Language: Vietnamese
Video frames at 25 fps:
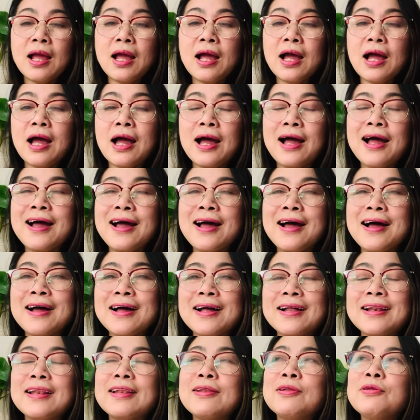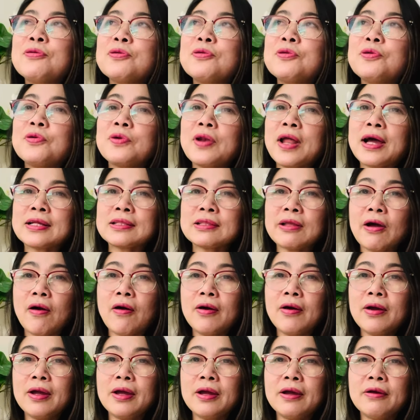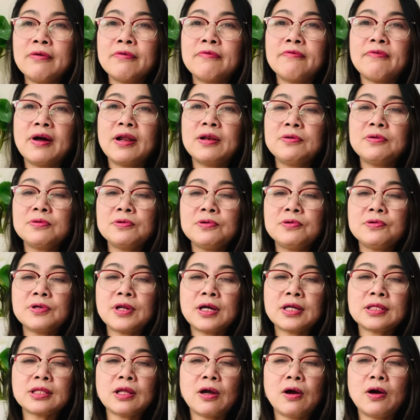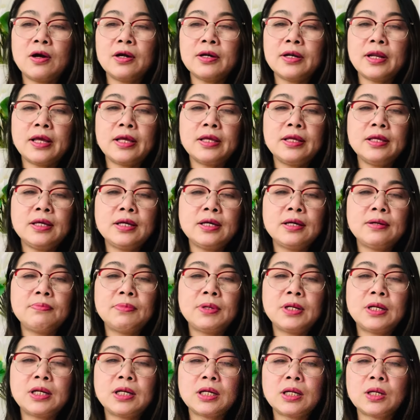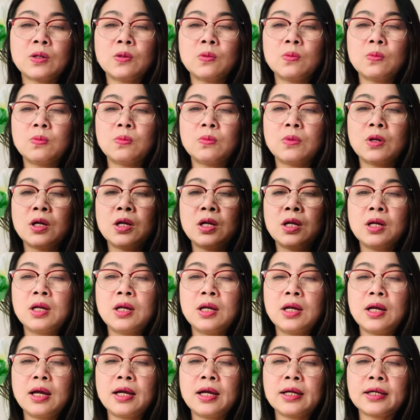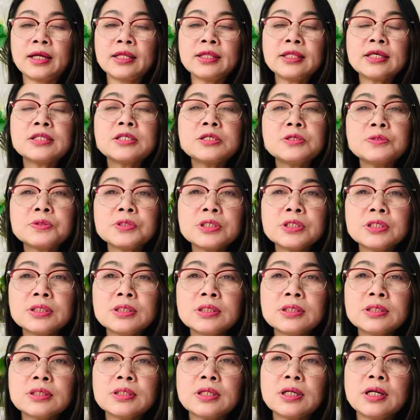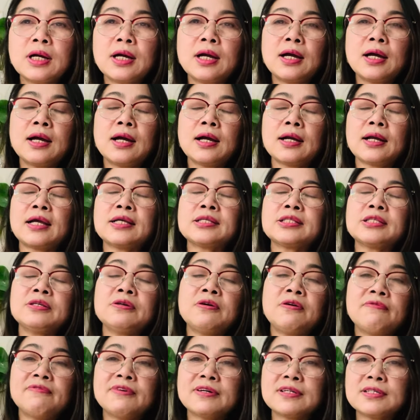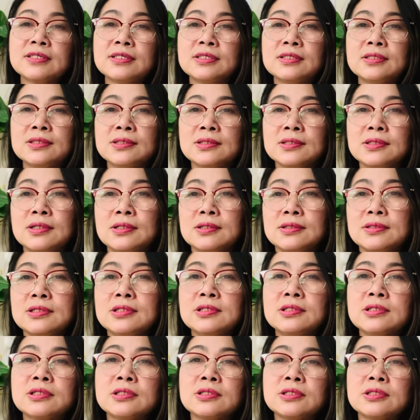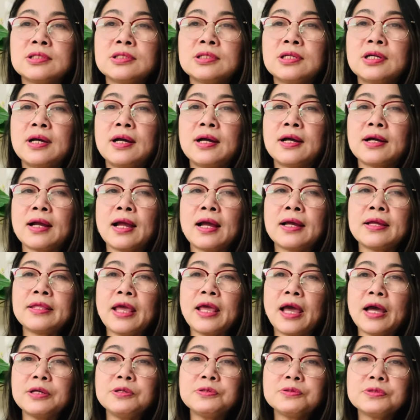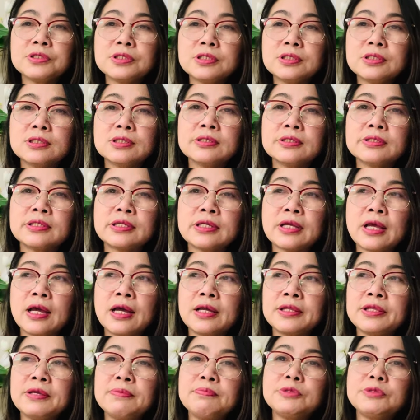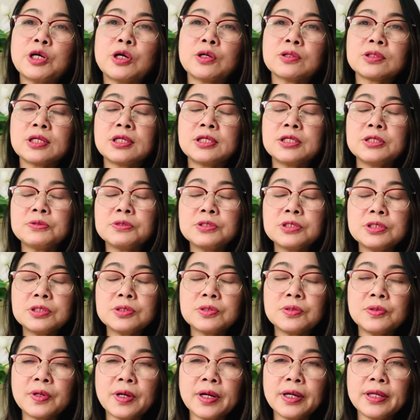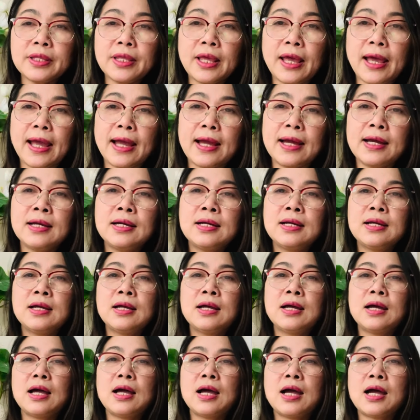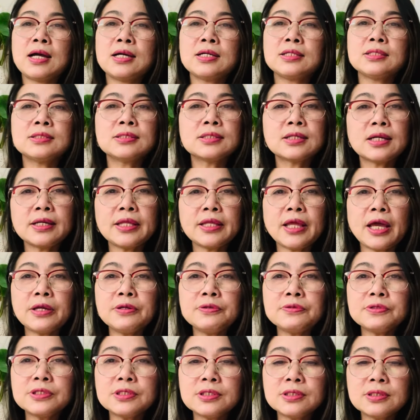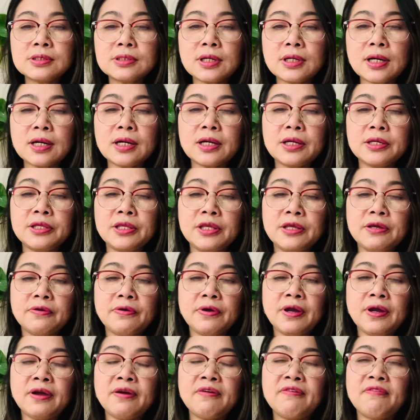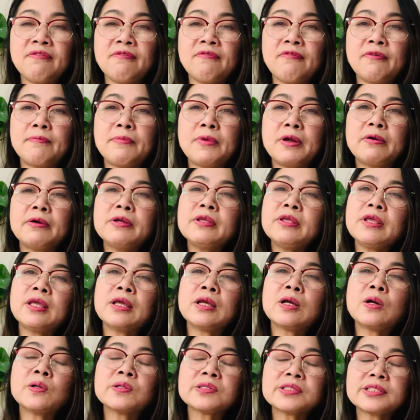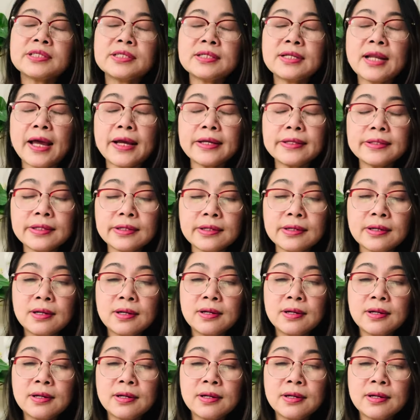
à, luôn luôn lan tỏa ha và luôn luôn lan tỏa để à, mình cùng à, cái tình yêu thương à, ca sĩ hồ văn cường được à, khán giả yêu thương à, chiếm trọn tình yêu thương của khán giả à, được khán giả yêu thương rất là nhiều ha và bởi vì con xứng đáng nhất